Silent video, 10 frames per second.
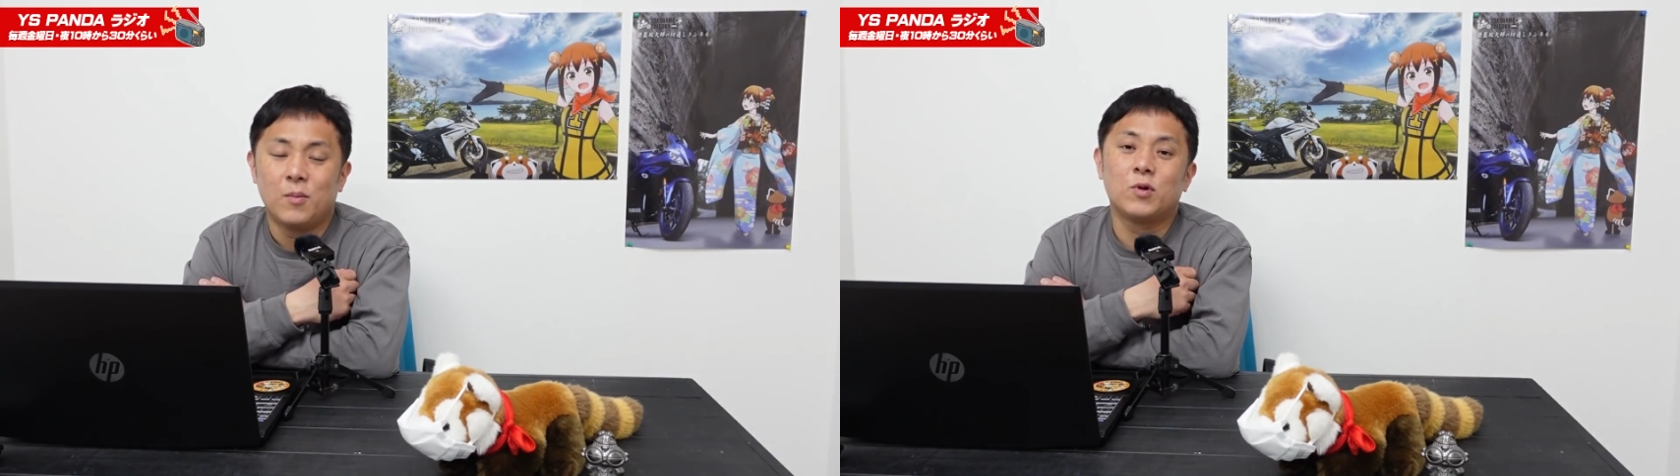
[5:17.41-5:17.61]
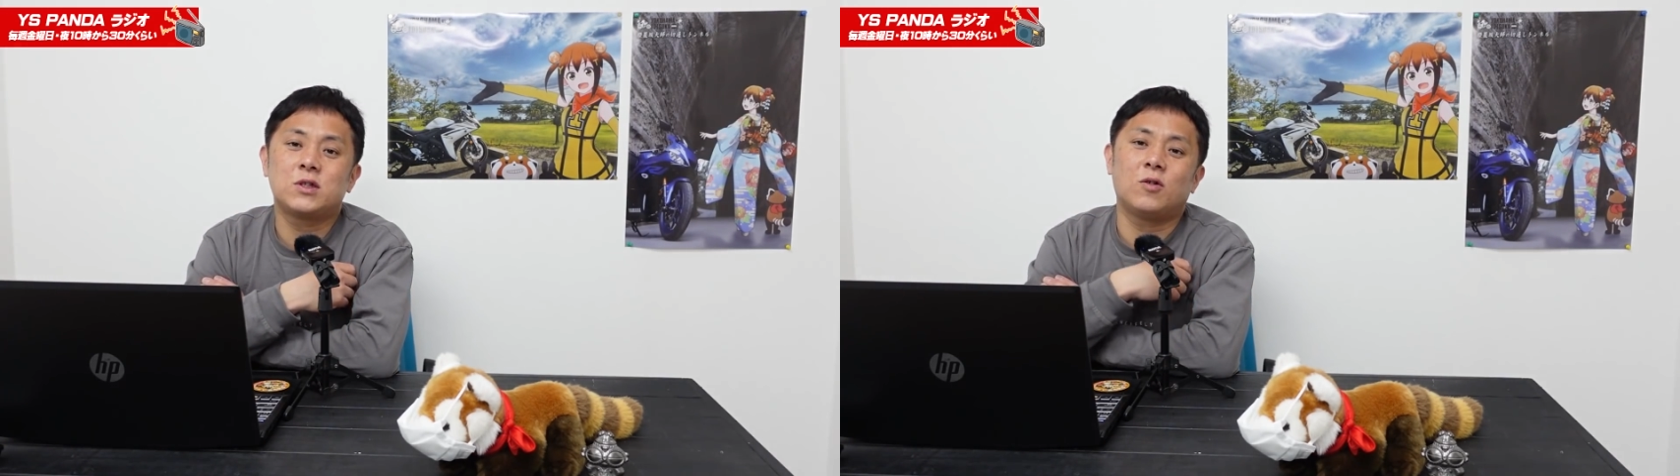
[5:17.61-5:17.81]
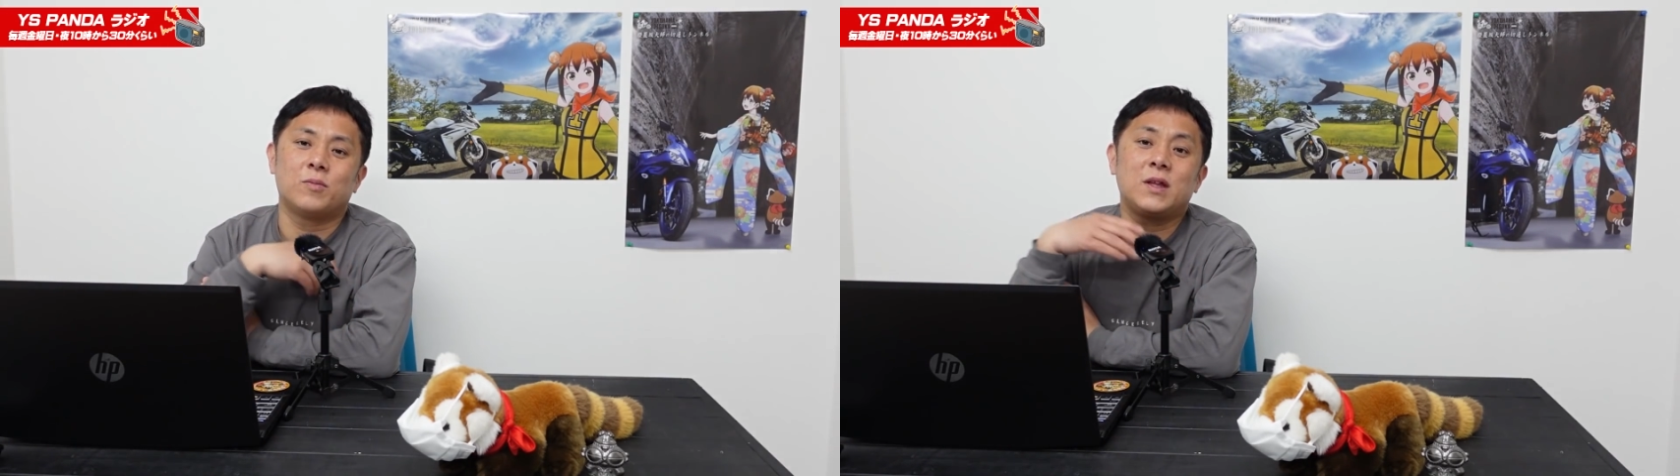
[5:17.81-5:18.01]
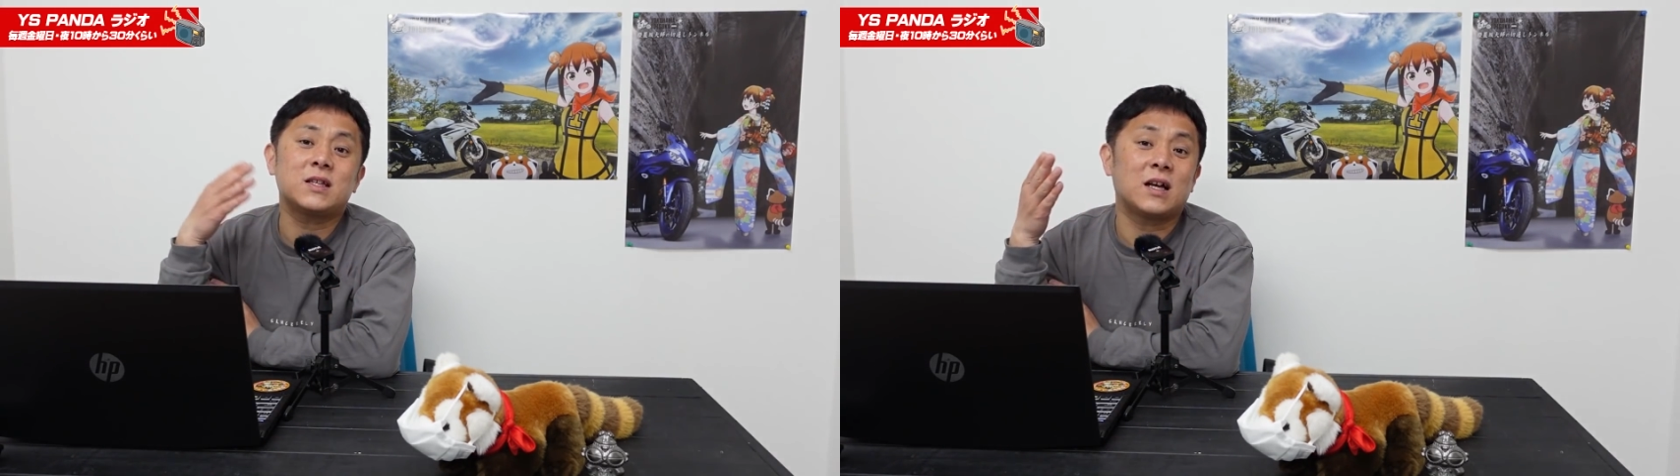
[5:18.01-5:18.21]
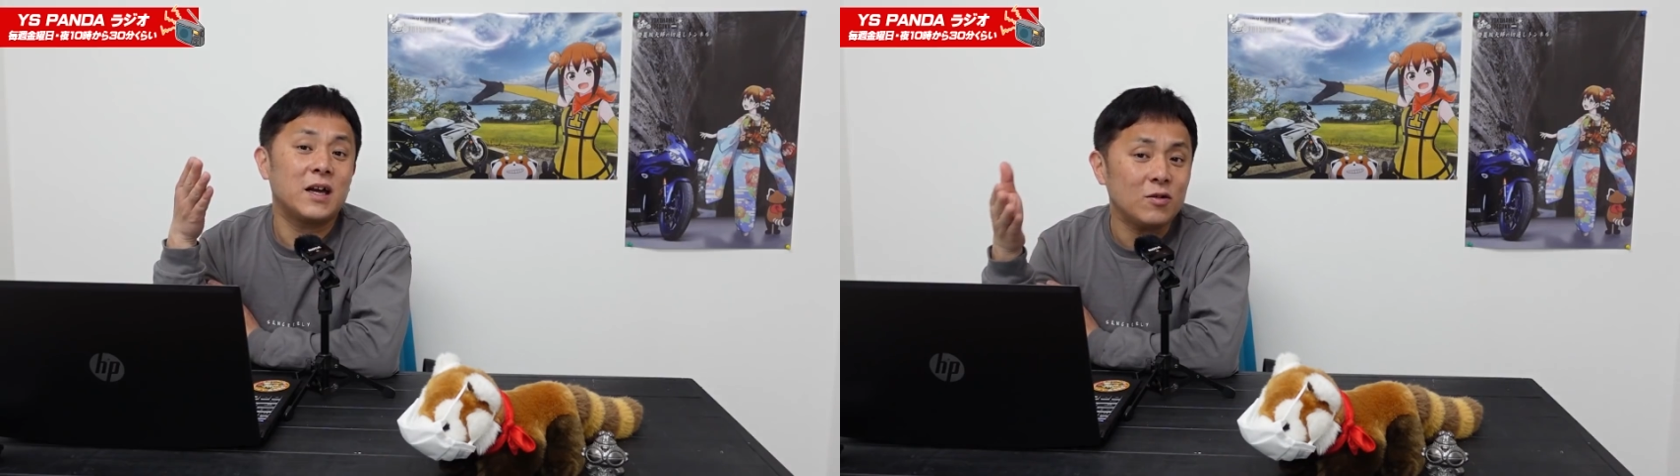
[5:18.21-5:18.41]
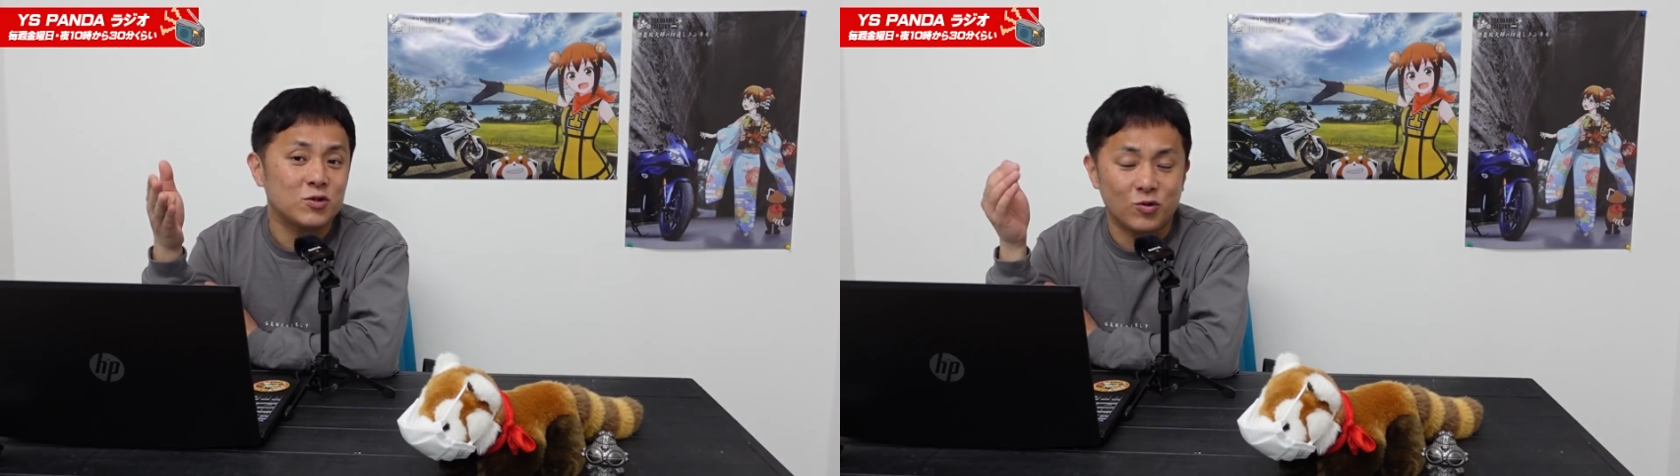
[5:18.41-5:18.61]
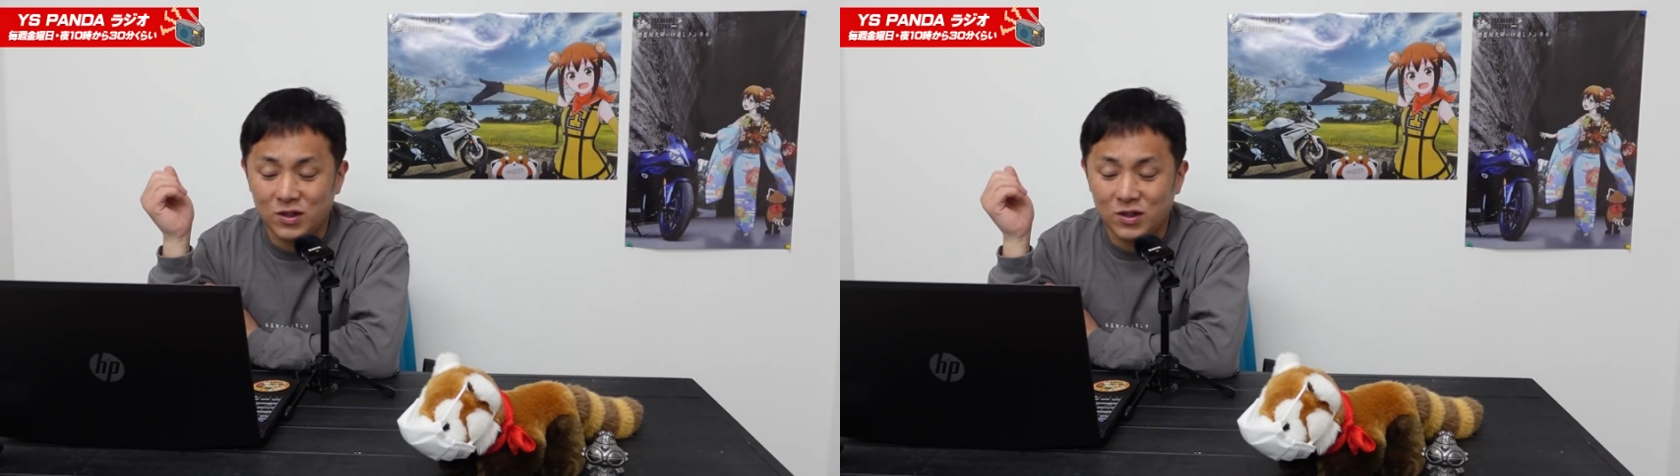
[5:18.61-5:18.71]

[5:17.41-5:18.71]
もちろん皆さんへの商